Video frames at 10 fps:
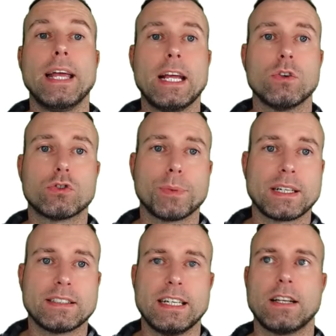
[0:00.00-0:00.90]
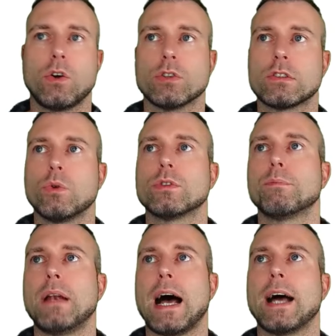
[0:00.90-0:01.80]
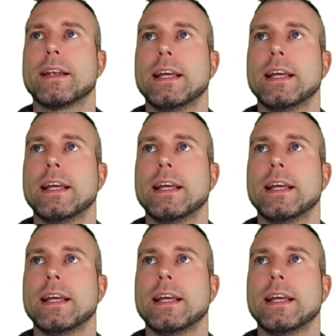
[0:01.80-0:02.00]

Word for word: Ich nutze übrigens nicht den kostenlosen Plan,